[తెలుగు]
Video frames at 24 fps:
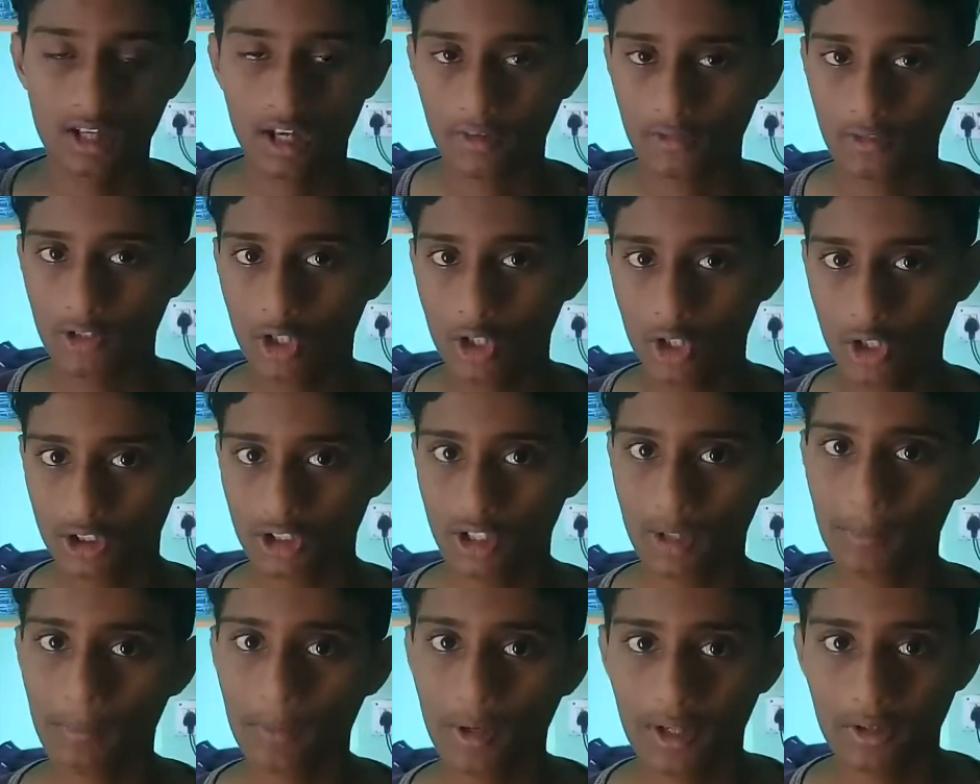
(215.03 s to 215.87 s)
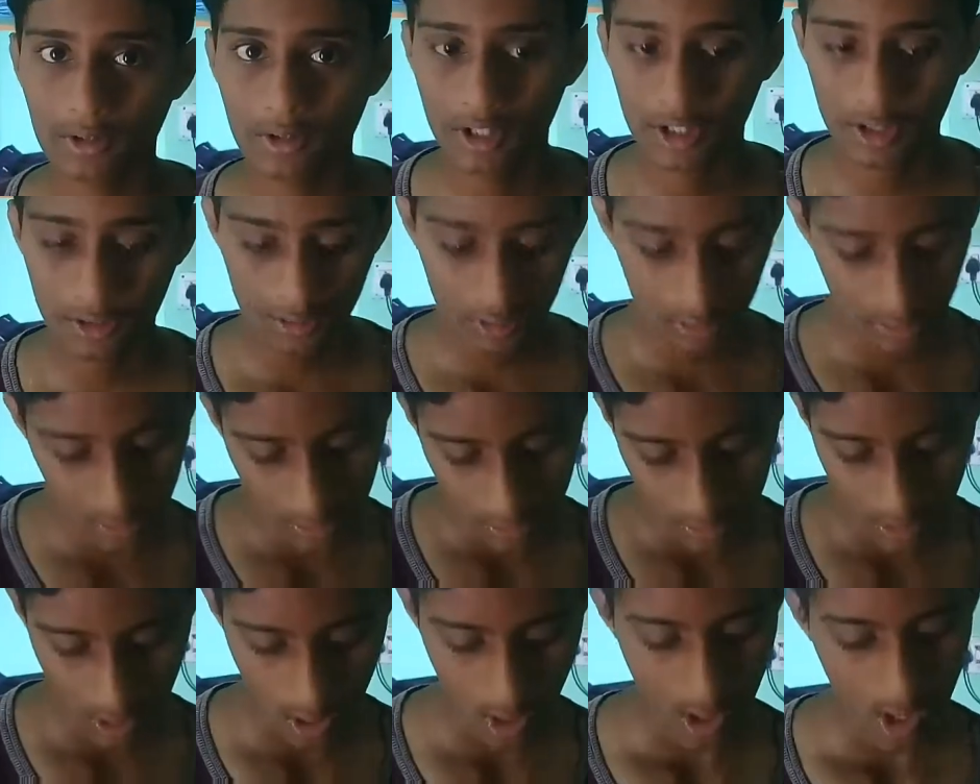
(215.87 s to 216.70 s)
ఆ వీడియోలో చెప్పాను నేను
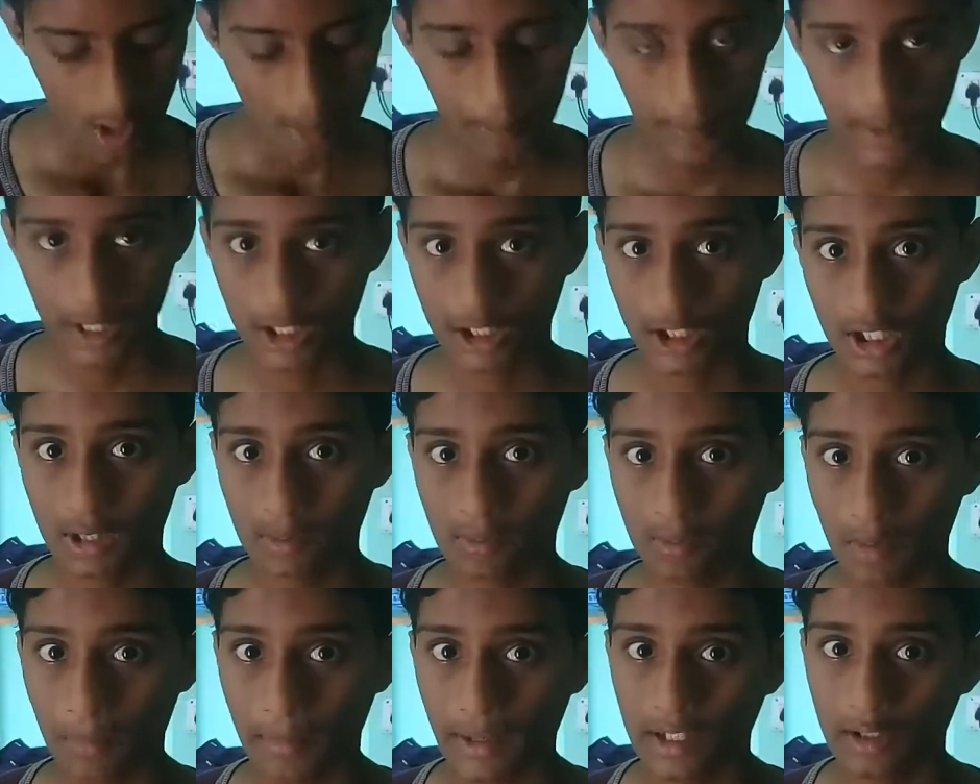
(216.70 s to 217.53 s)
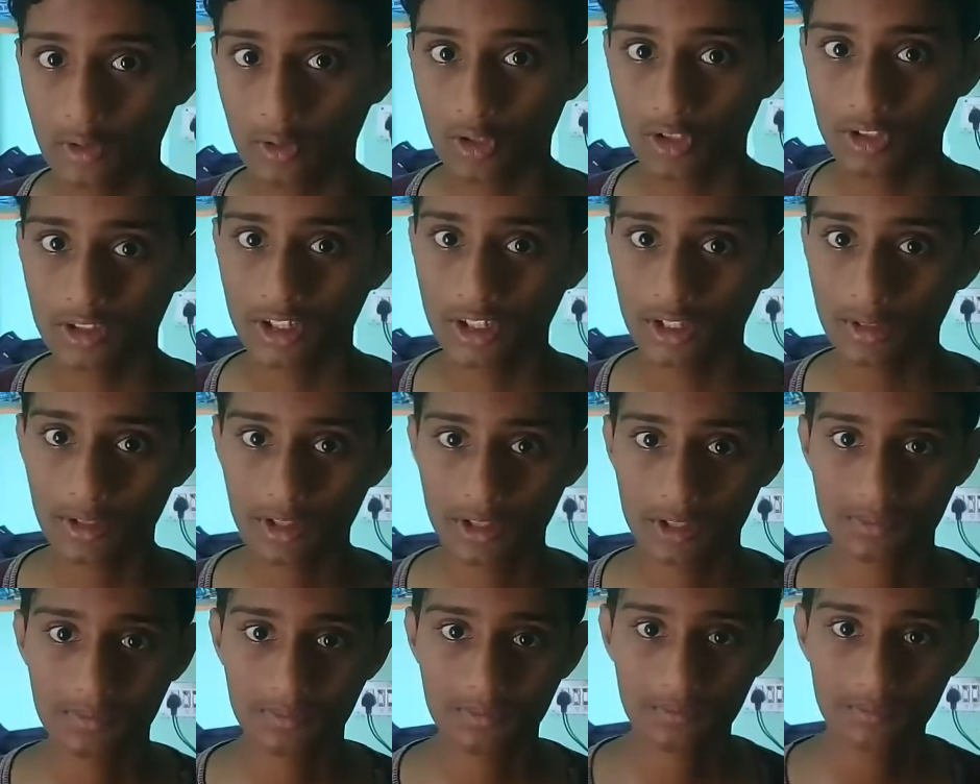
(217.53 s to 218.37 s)
ప్రతి మొబైల్ గురించి అయితే
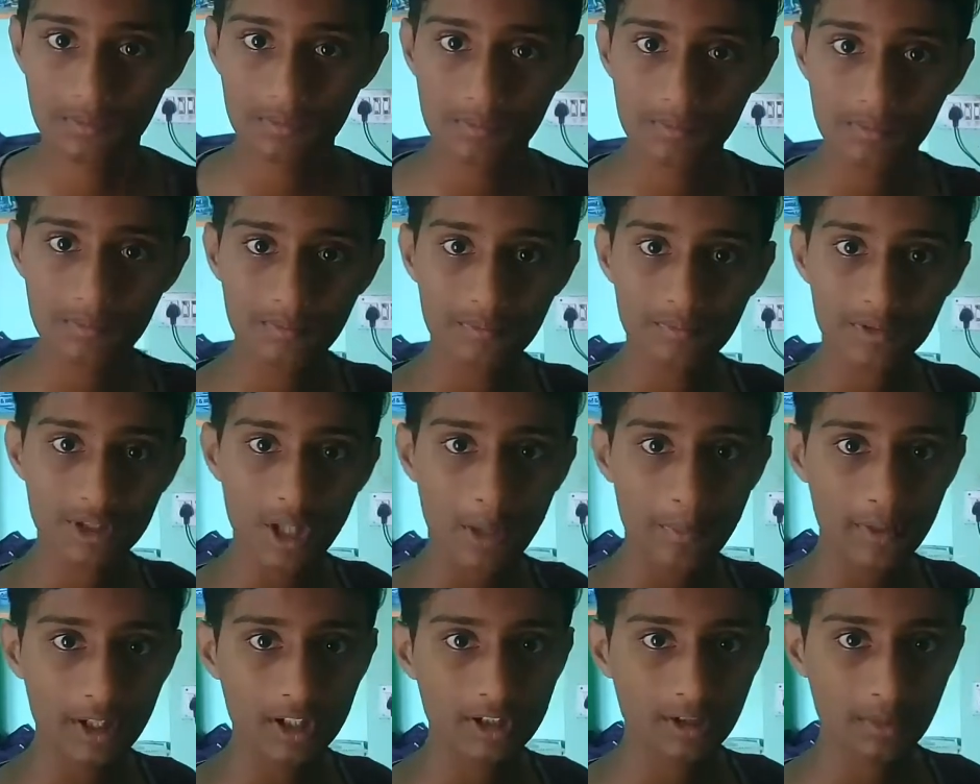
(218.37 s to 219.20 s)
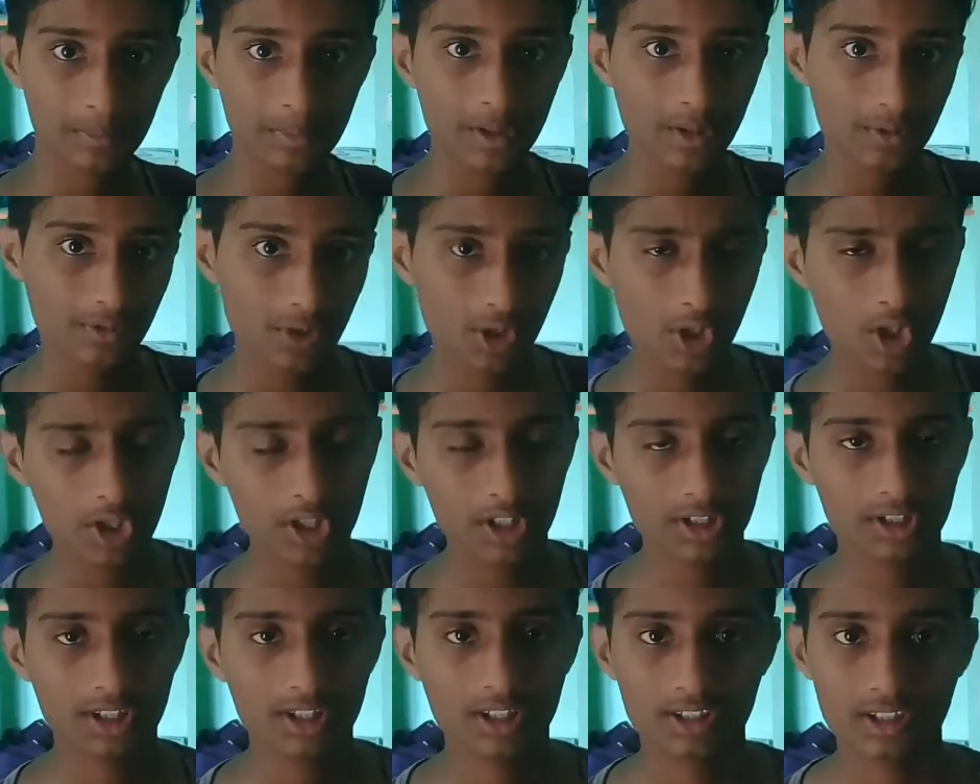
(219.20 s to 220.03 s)
సపరేట్ సపరేట్
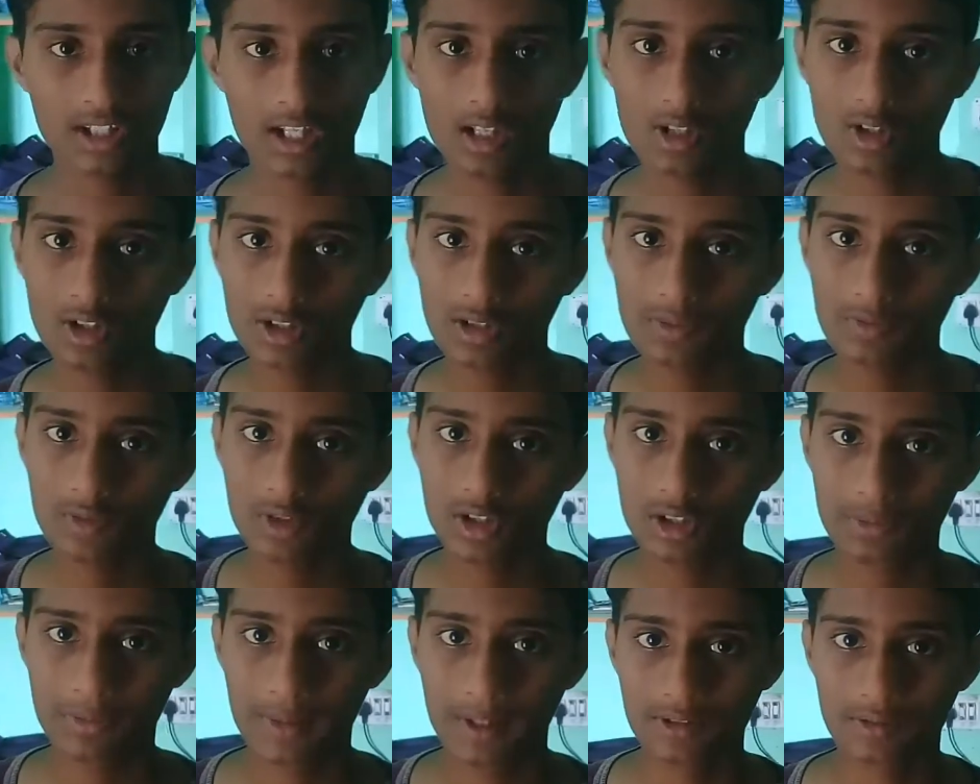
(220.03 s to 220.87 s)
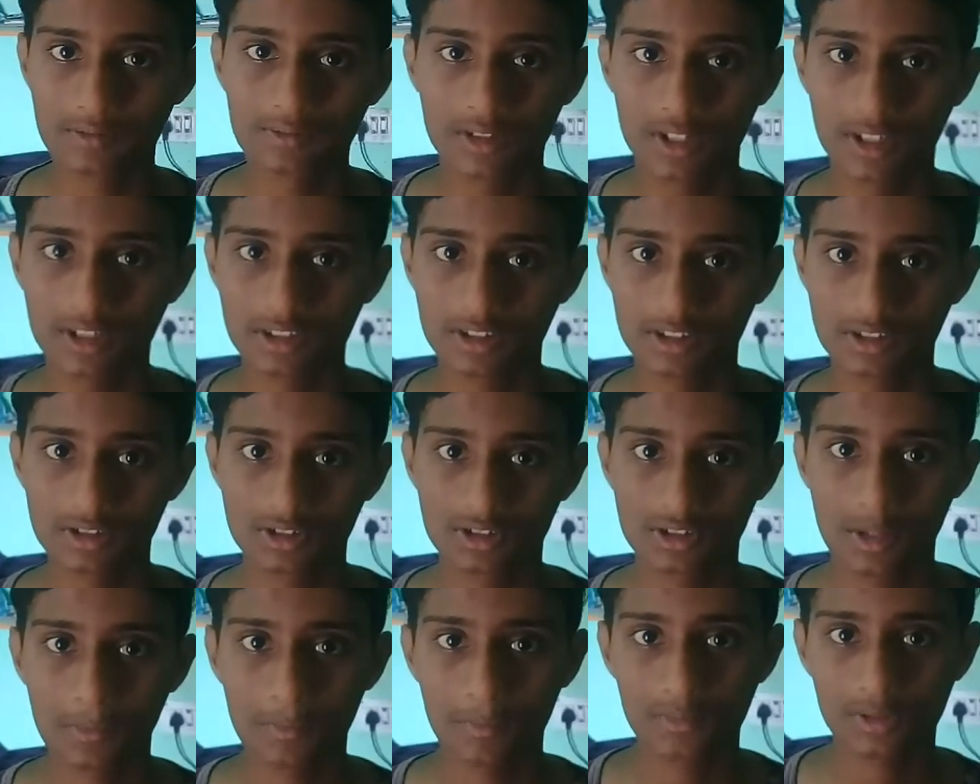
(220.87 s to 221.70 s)
వీడియోనే చేస్తాను ఫుల్ స్పెసిఫికేషన్స్
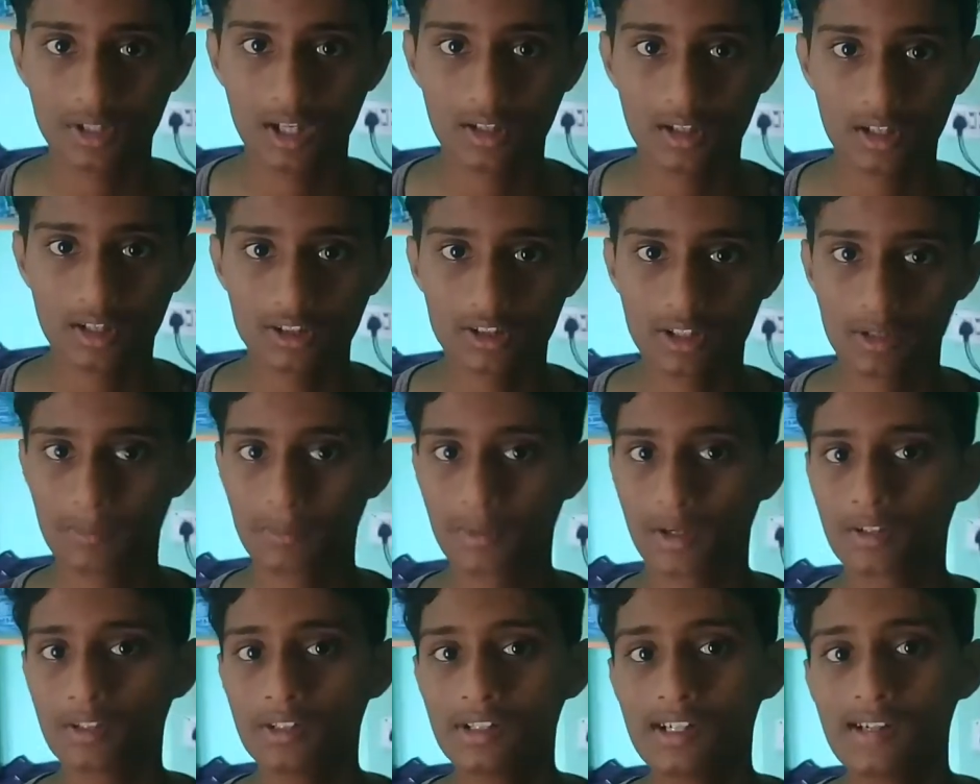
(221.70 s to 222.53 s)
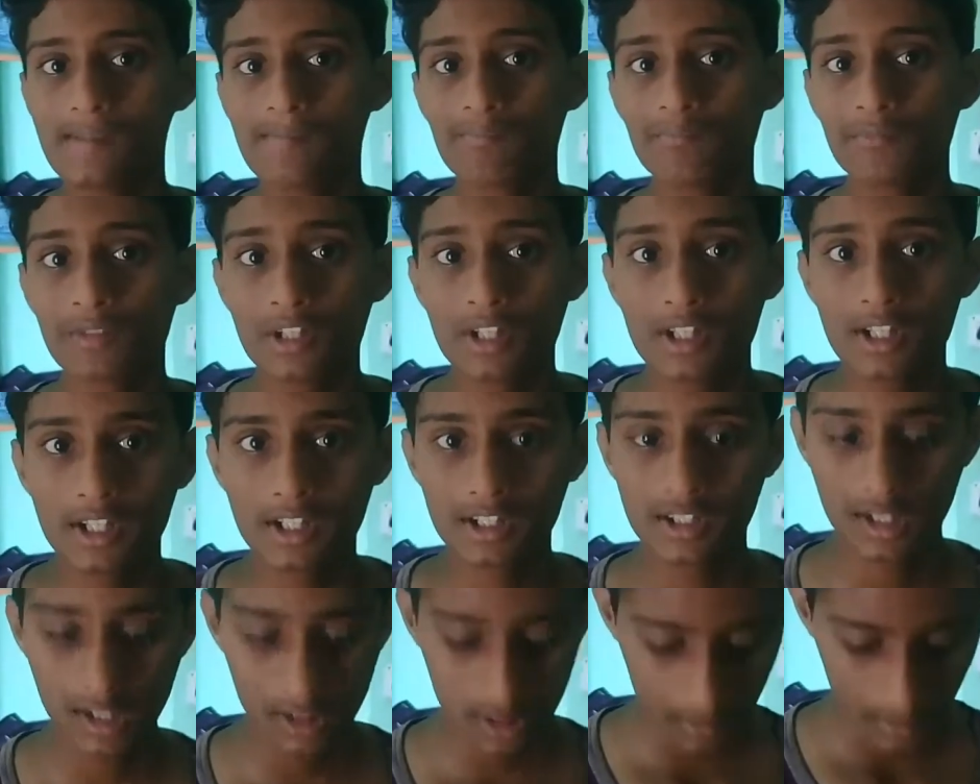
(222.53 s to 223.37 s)
చెప్తాను అని చెప్పాను
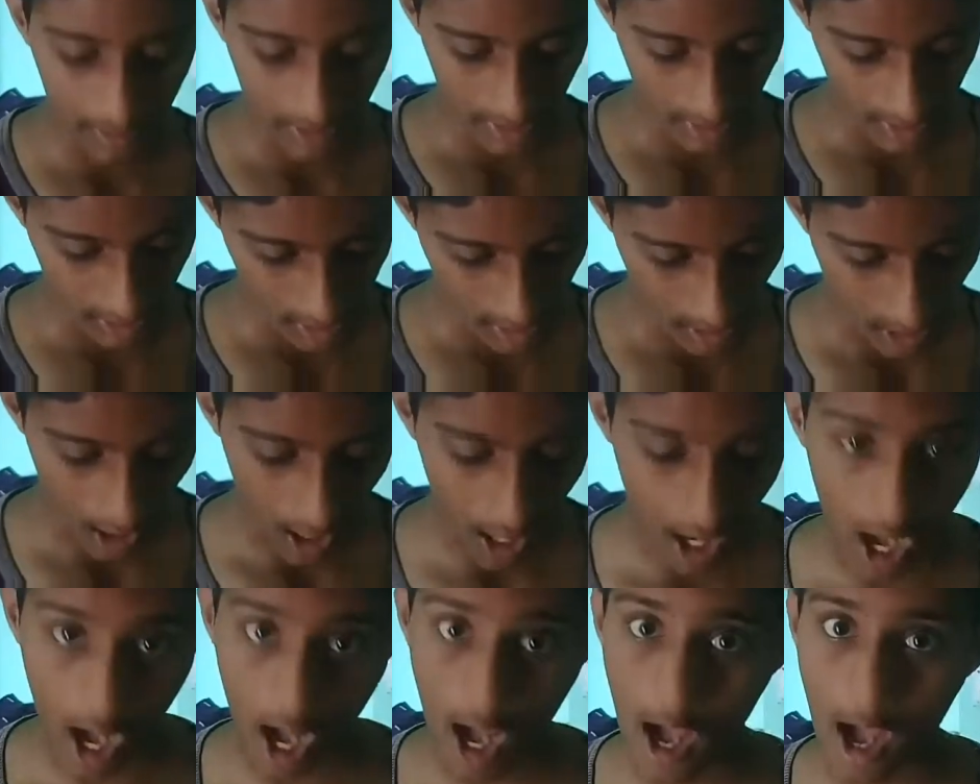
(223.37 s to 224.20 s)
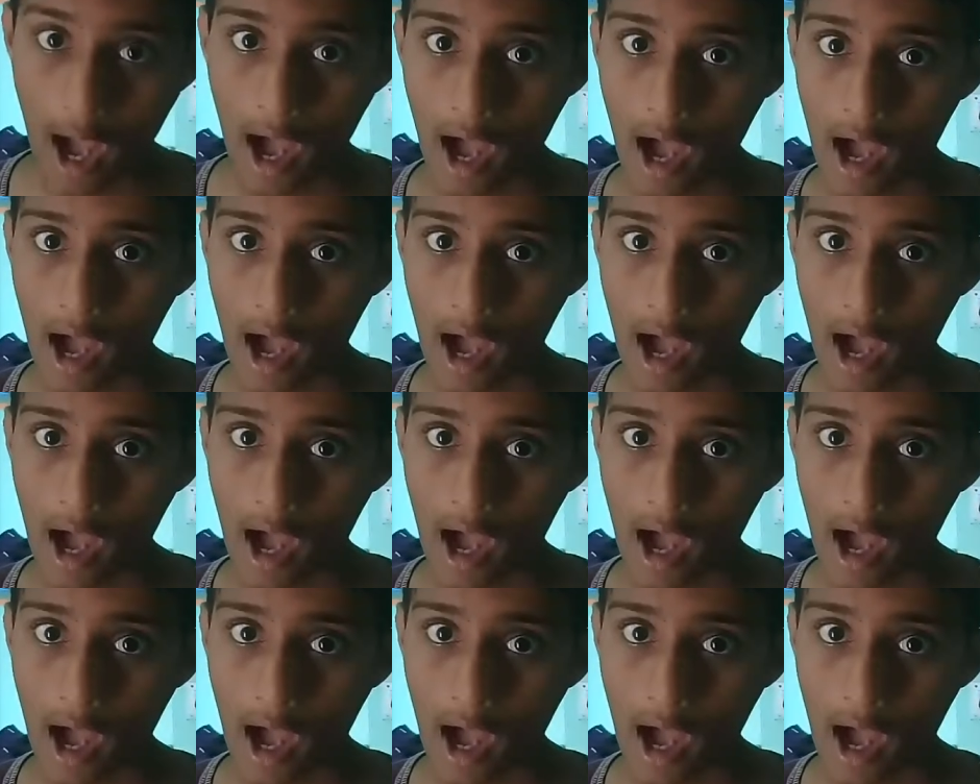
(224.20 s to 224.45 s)
ఇదైతే మనకైతే ఆ